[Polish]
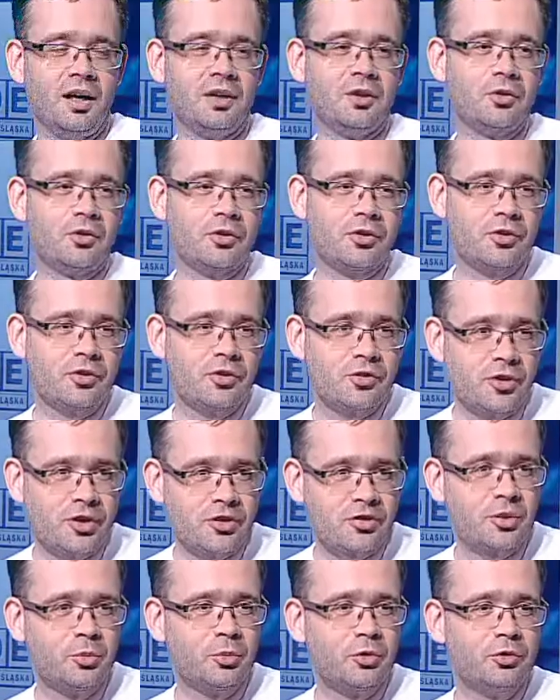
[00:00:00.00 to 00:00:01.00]
No,
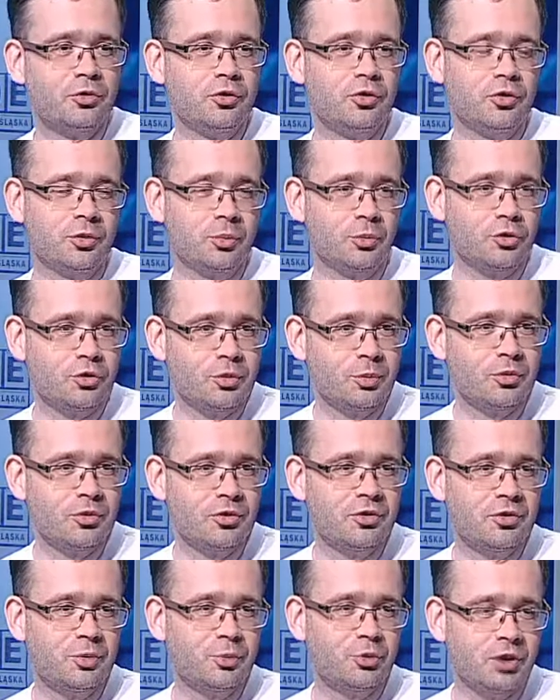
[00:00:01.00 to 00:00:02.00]
serce mówi, że musi
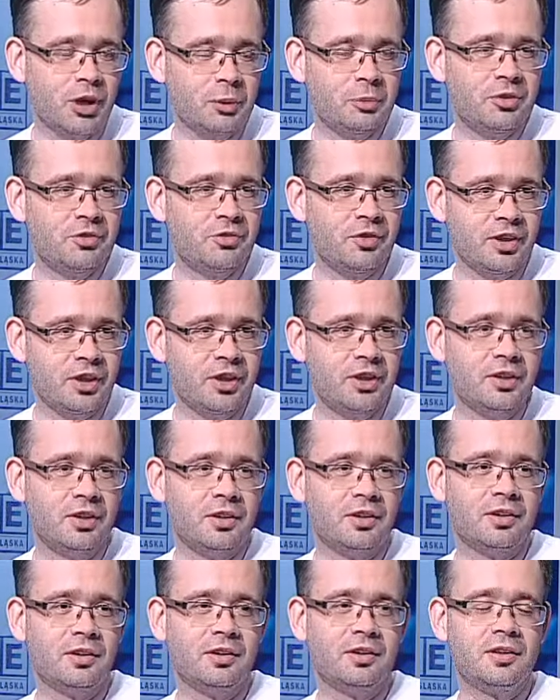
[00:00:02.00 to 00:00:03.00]
być przynajmniej
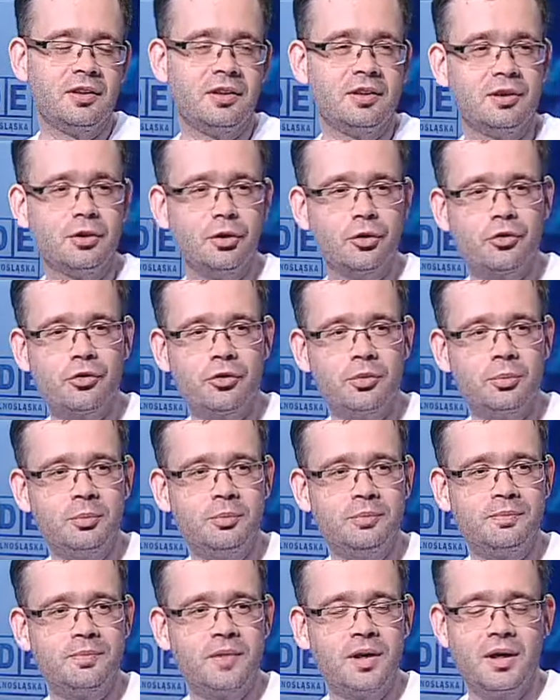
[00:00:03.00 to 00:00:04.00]
2-1. Rozum,
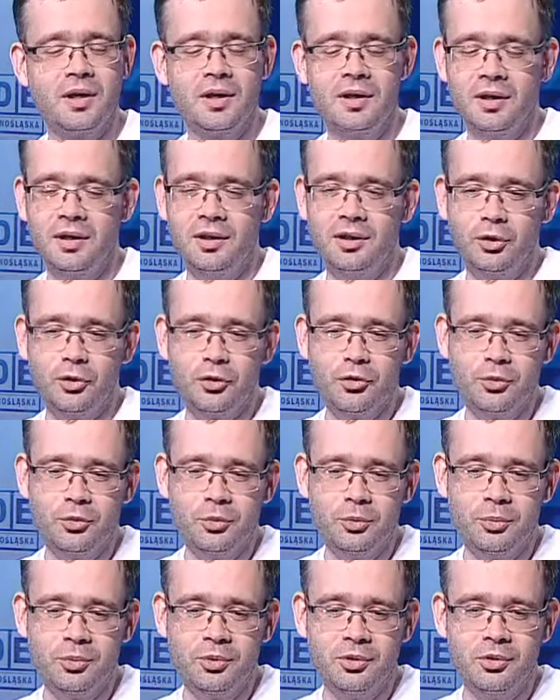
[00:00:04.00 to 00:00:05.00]
rozum?
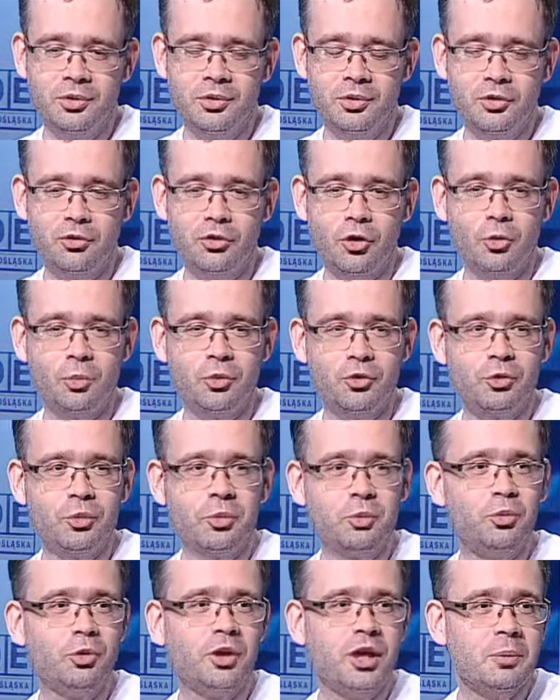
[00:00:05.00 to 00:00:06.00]
rozum y, chciałby,
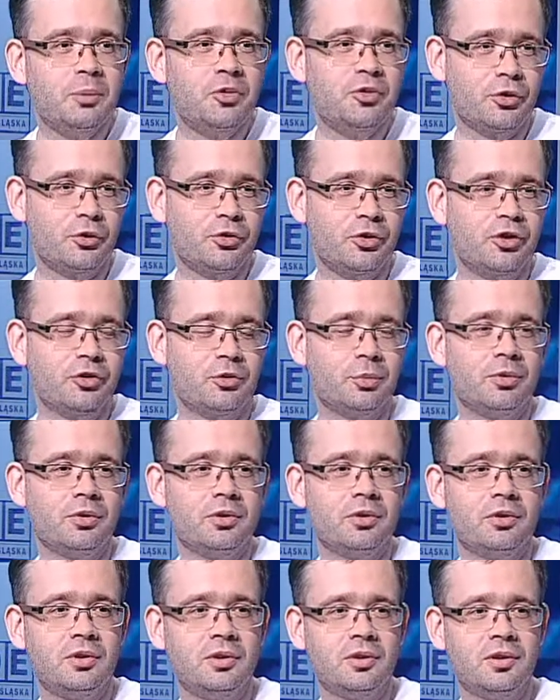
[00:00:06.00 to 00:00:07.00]
żeby był remis
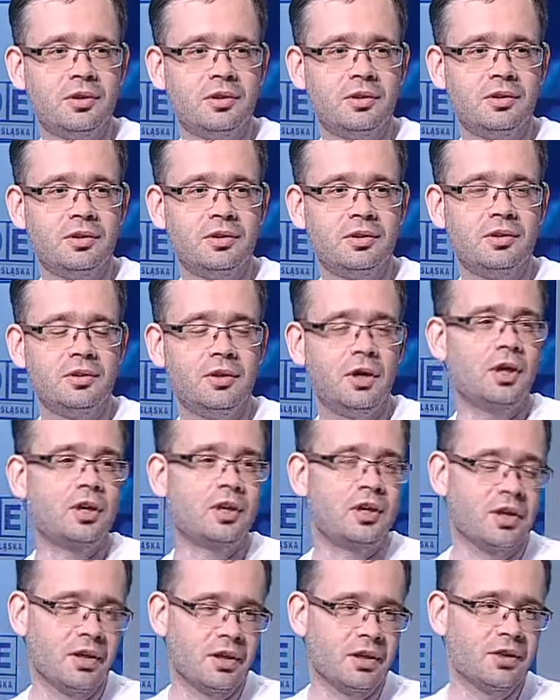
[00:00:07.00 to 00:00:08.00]
chociażby. Y,
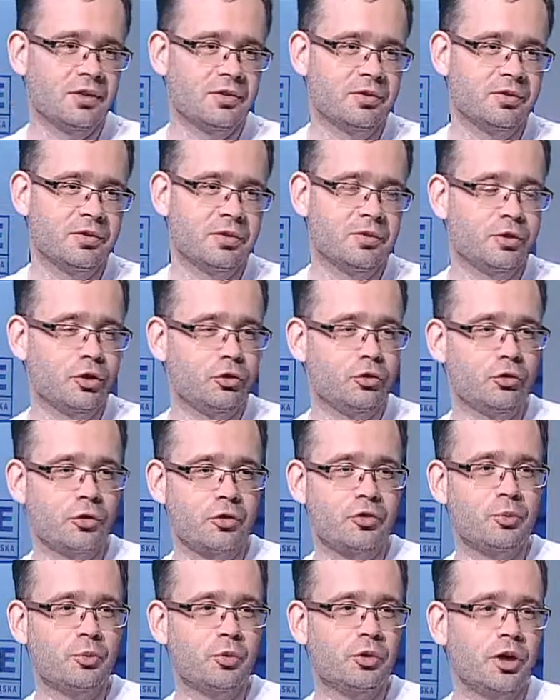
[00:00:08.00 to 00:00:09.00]
jak, jak
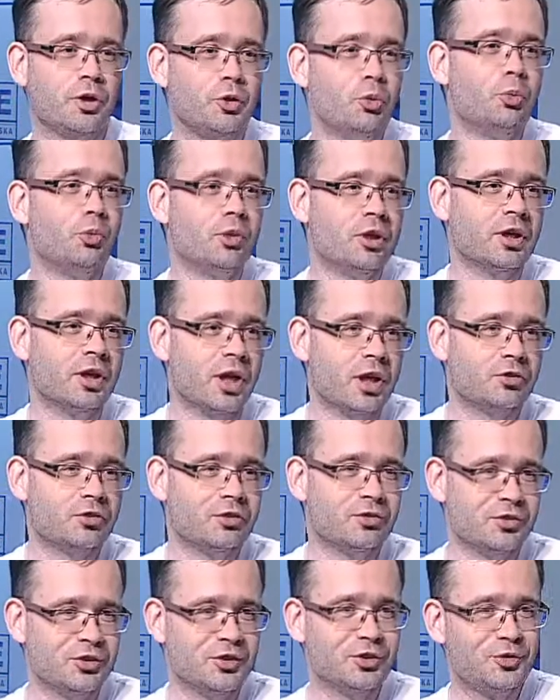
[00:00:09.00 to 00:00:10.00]
Franciszek Smuda kupuje
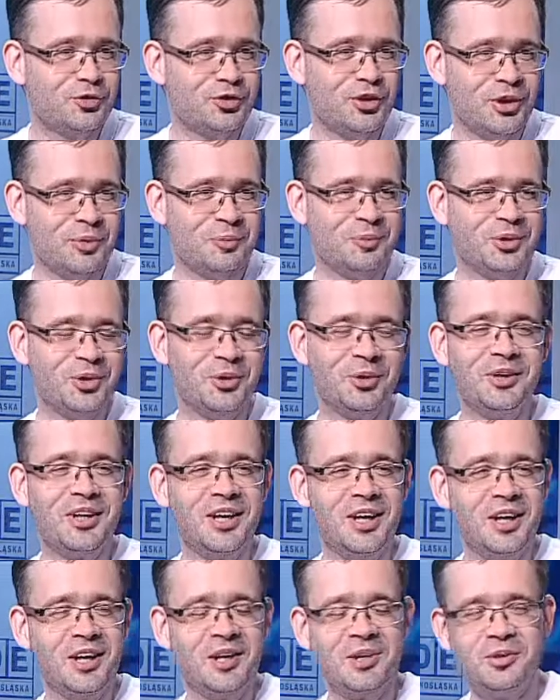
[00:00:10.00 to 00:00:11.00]
każdy wynik w ciemno,
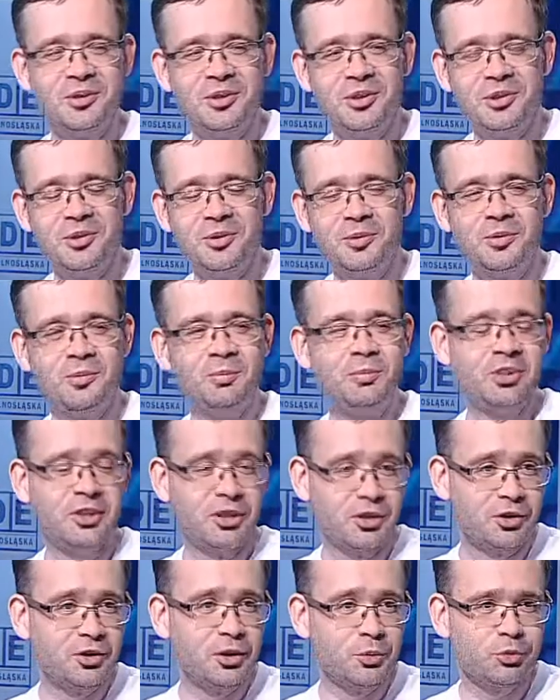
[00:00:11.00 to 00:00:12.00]
y,
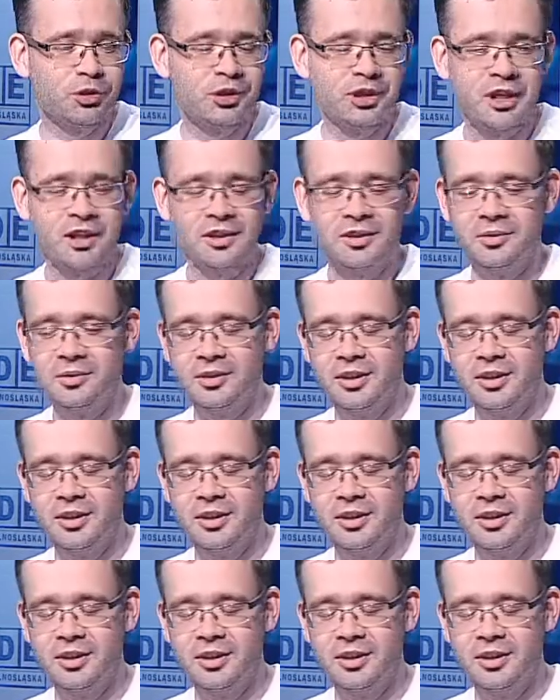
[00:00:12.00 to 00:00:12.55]
tylko nie przegrano.